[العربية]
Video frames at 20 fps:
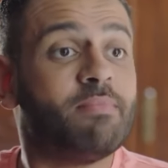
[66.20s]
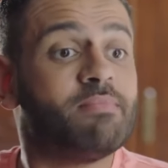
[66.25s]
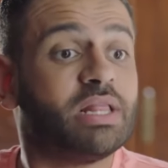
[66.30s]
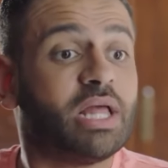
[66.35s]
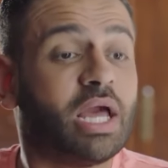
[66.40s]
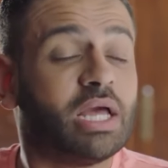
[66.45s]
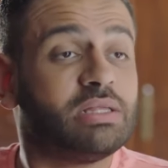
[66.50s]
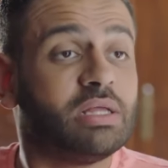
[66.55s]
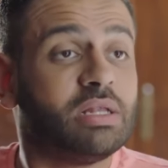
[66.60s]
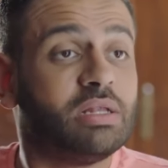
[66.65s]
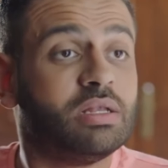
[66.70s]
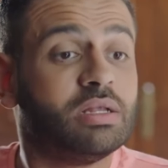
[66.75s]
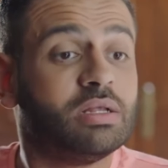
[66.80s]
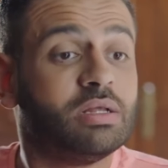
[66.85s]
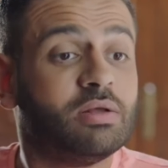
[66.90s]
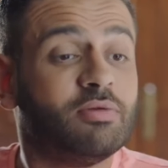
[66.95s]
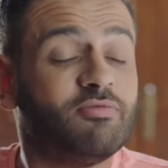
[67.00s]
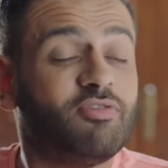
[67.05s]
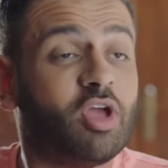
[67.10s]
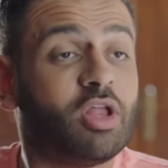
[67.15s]
محمد عادل
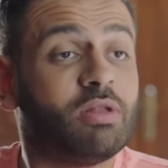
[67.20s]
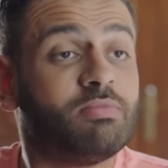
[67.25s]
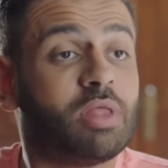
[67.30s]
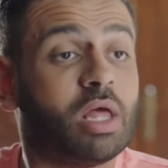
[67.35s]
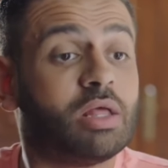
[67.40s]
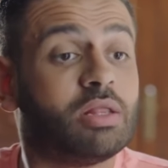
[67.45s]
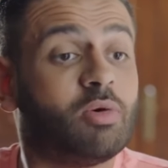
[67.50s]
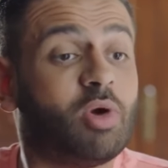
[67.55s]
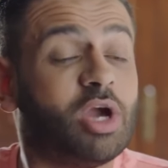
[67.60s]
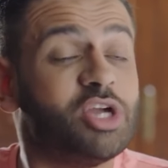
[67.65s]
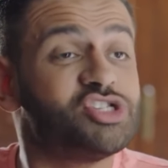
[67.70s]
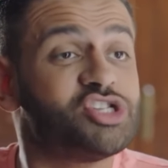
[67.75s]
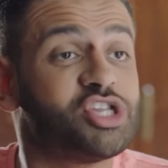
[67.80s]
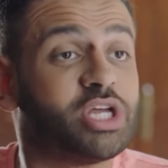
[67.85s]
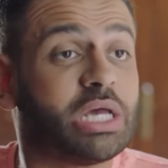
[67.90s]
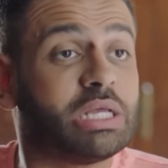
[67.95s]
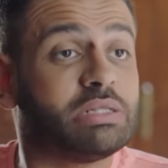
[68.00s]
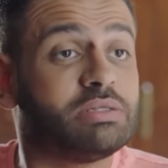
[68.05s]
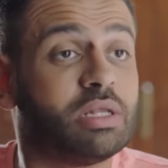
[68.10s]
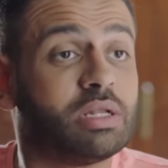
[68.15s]
فين ده ده
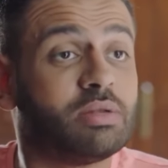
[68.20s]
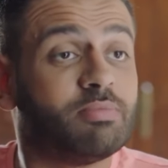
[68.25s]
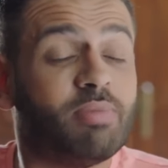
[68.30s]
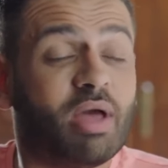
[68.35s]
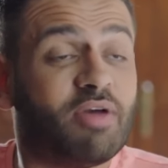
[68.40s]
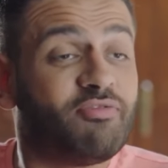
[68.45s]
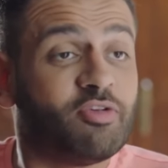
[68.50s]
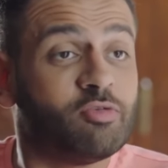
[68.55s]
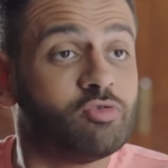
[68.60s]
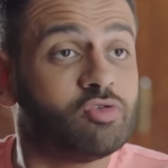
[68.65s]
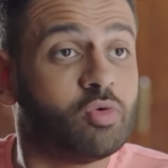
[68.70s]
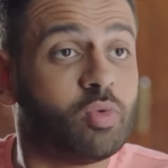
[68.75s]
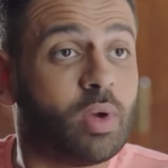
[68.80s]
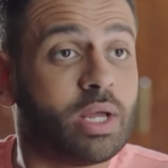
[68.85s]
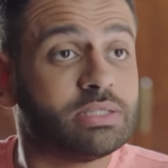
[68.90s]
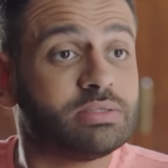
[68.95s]
وحشني جدا بقى فينه